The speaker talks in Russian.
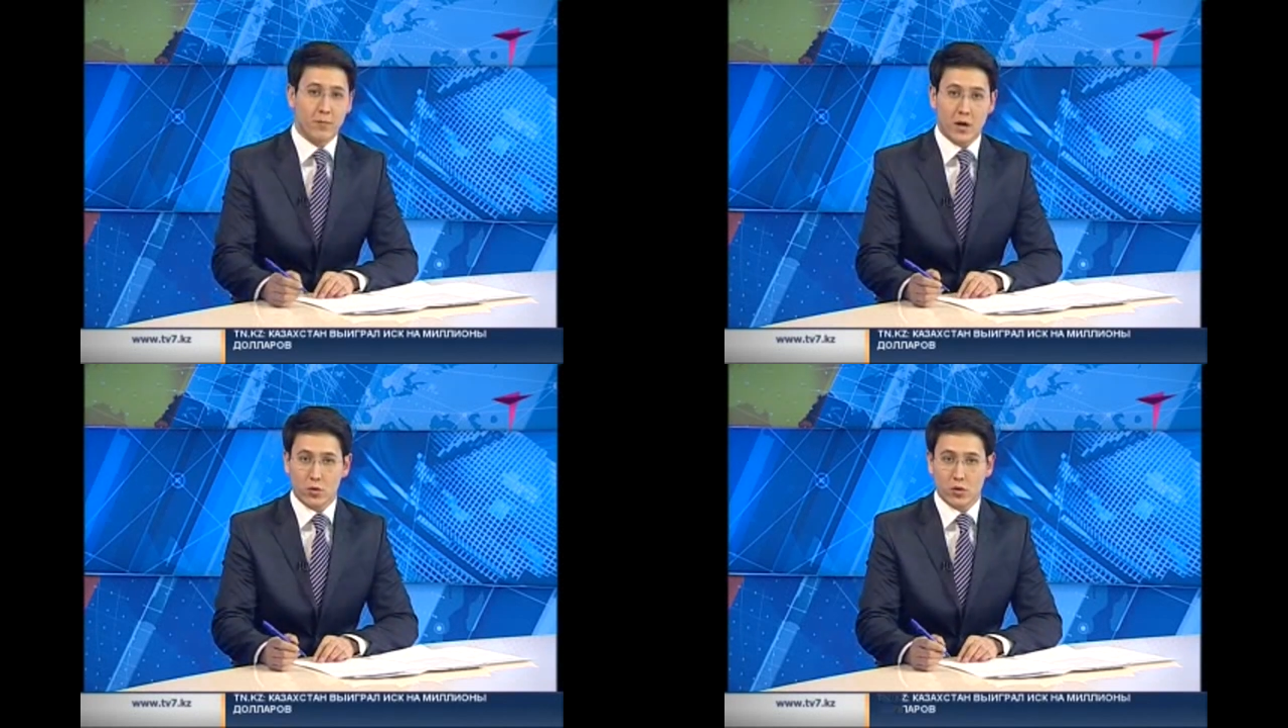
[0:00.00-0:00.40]

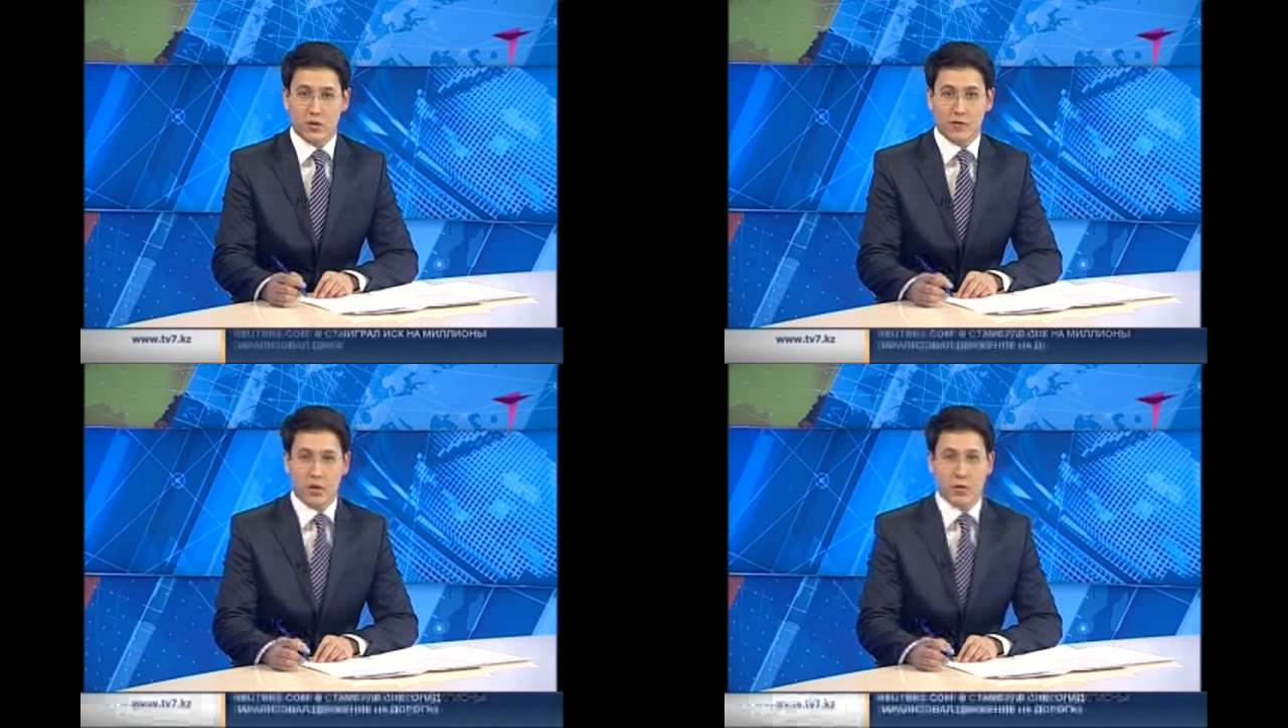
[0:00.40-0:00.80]

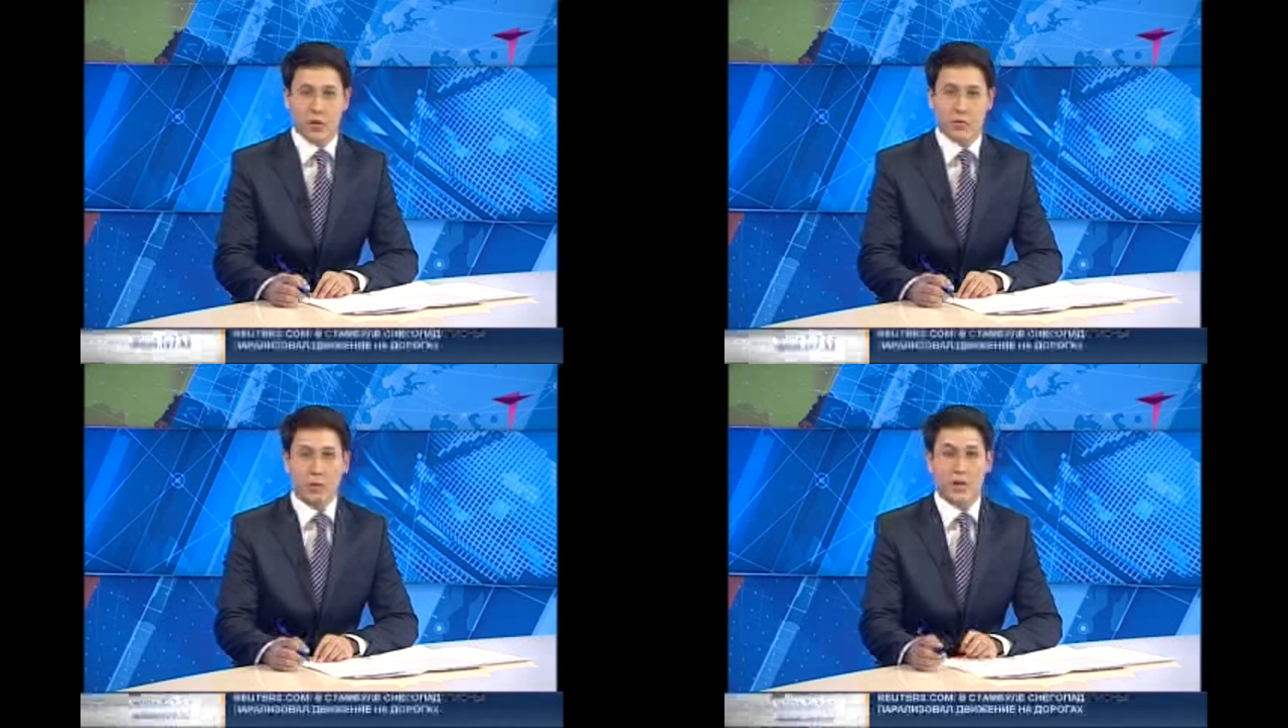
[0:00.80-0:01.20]
Морозы в
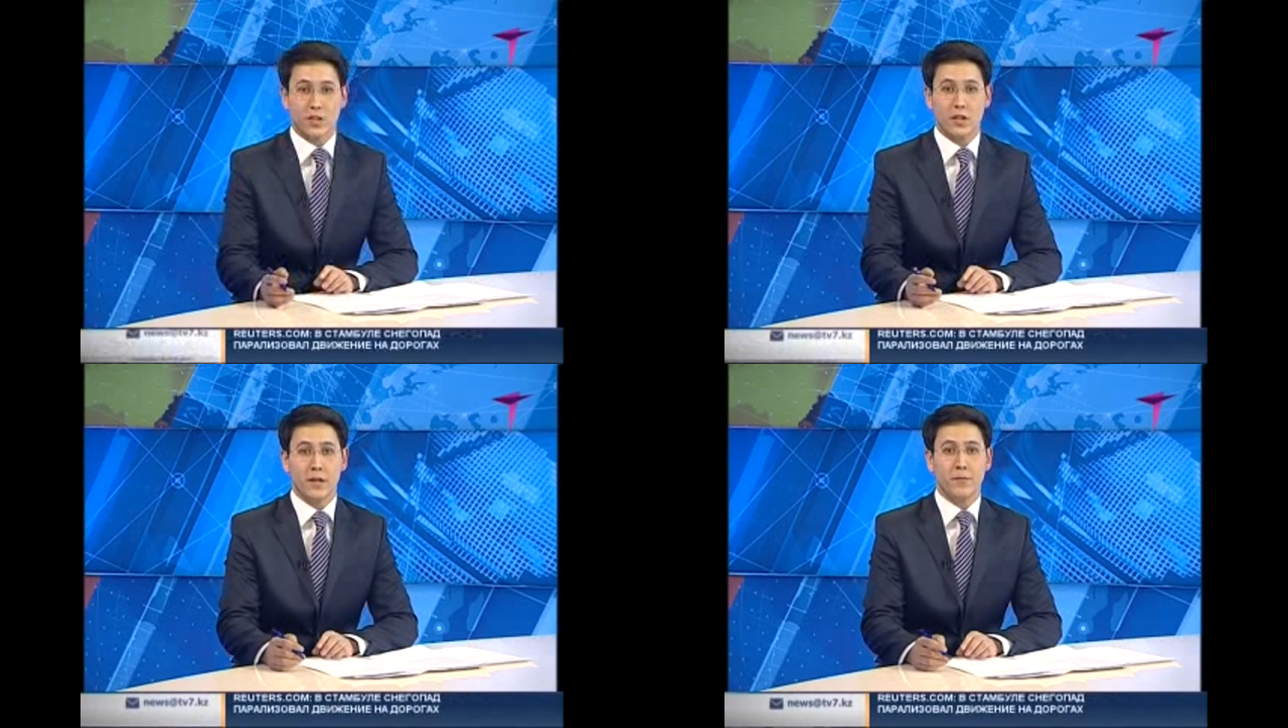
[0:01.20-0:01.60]
регионе
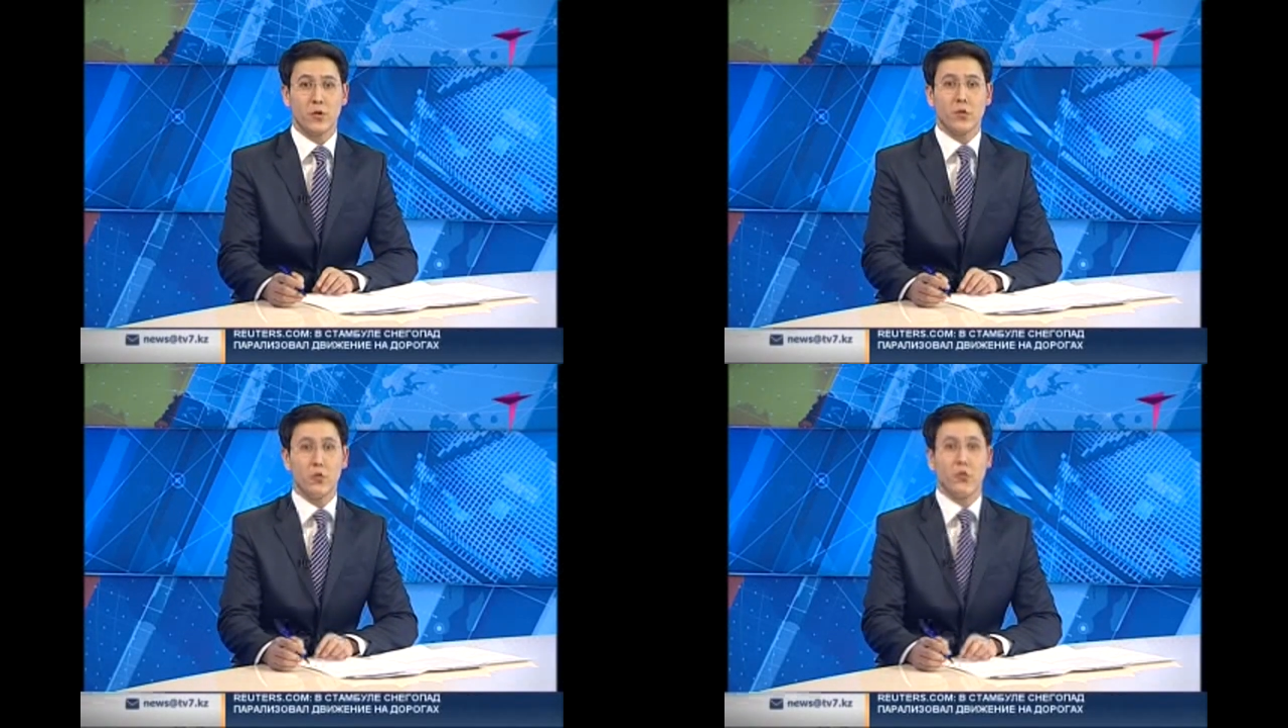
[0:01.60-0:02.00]
прошли,
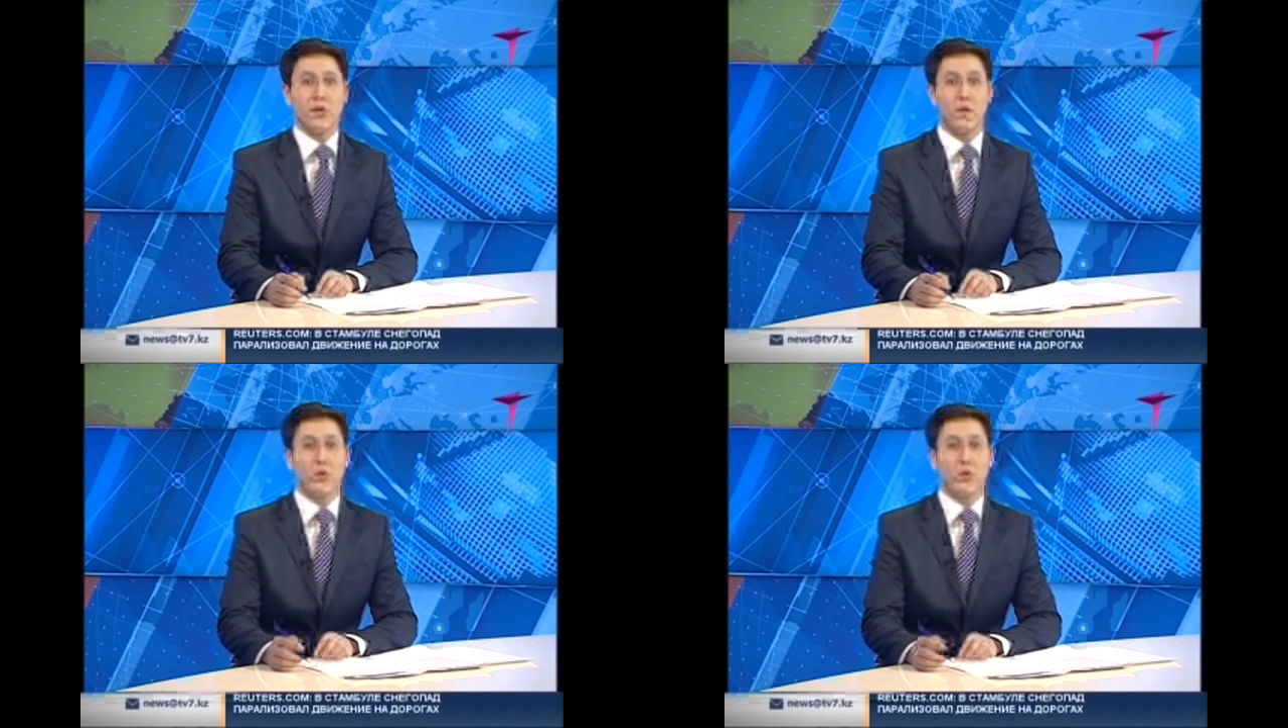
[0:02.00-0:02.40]
но
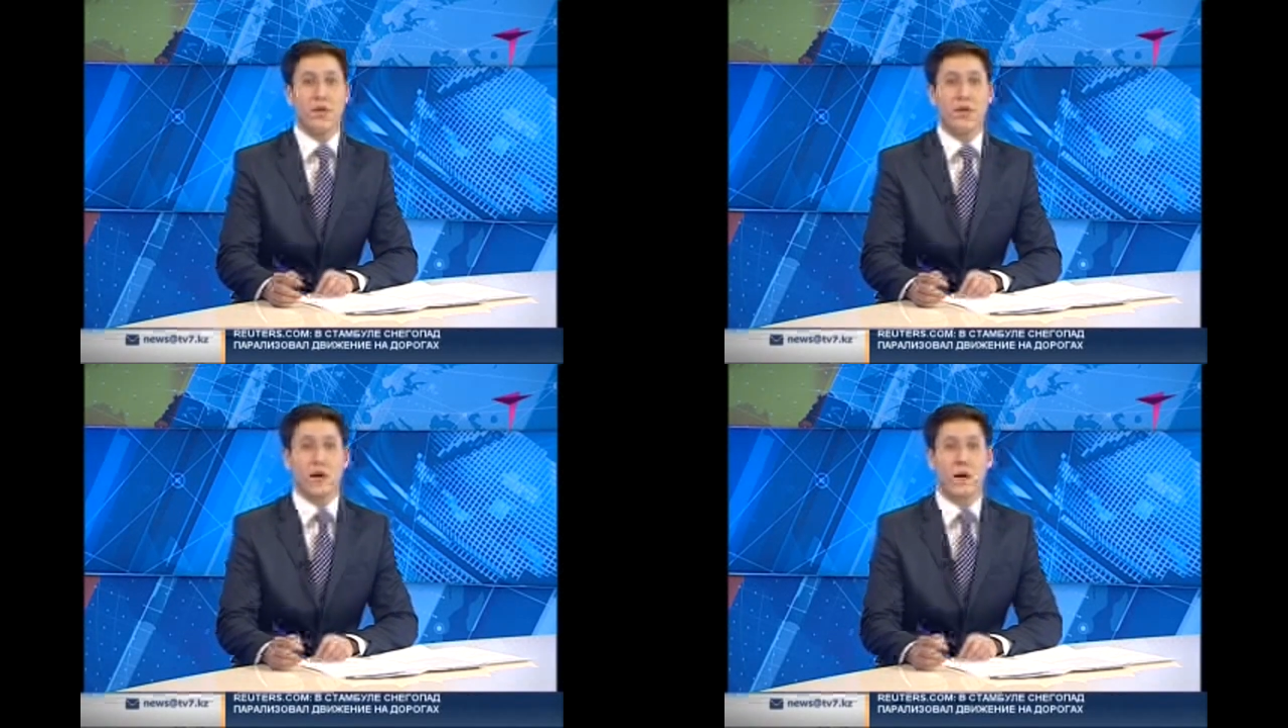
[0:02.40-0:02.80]
на убыль,